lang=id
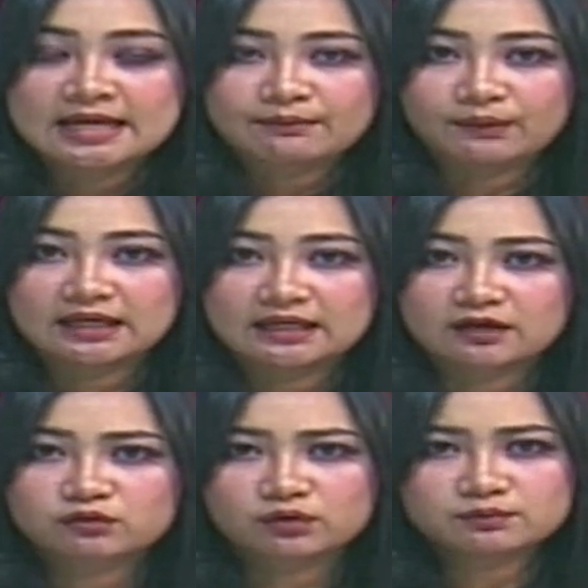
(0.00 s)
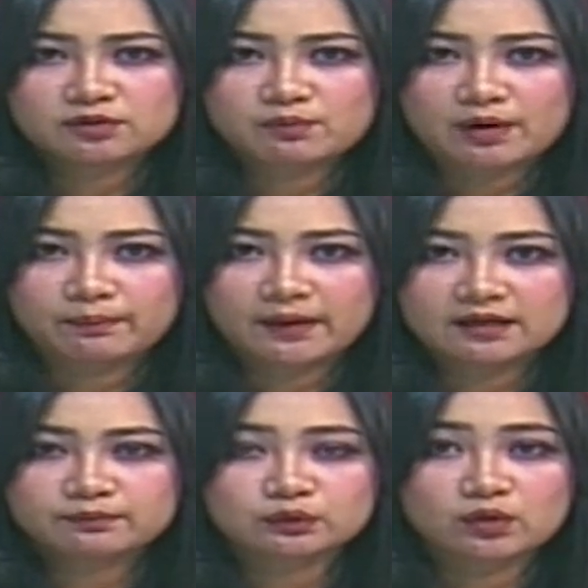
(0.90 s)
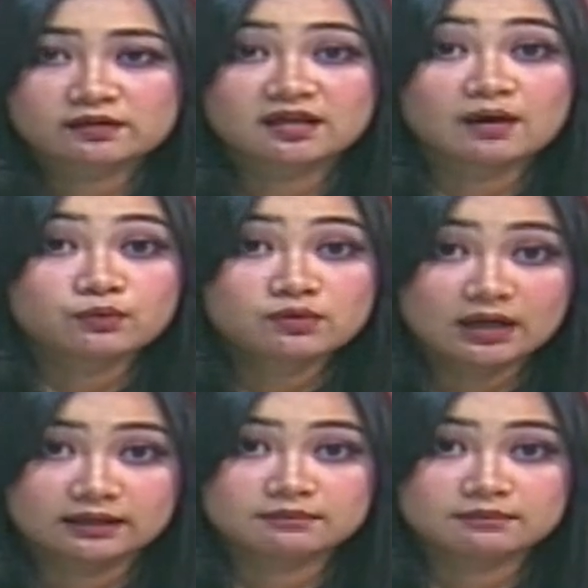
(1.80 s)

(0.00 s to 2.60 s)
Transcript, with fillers: Medan yang sulit menyebabkan petugas gabungan